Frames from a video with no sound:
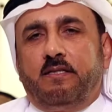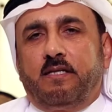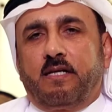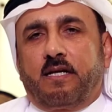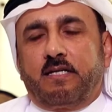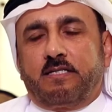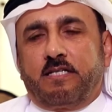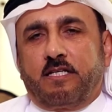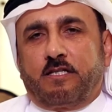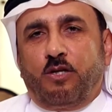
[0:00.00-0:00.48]

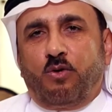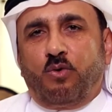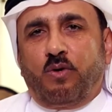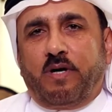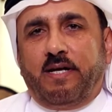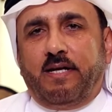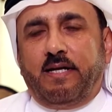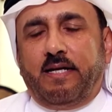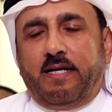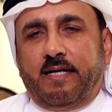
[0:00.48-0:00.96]
لدراسة
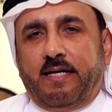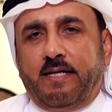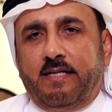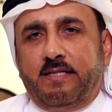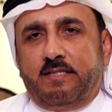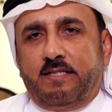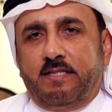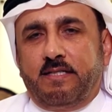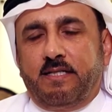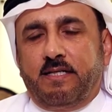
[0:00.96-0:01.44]
اللغة
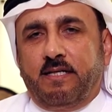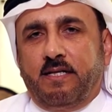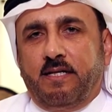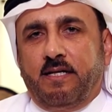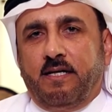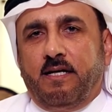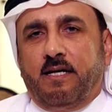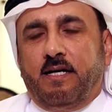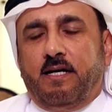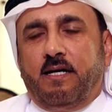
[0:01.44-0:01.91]
الإنجليزية
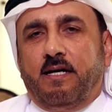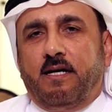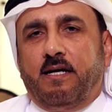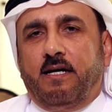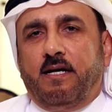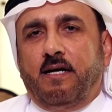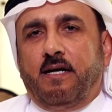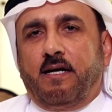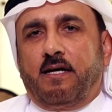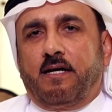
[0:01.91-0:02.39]

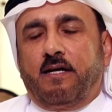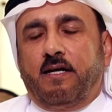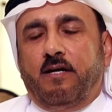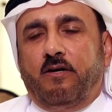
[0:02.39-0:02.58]
آه،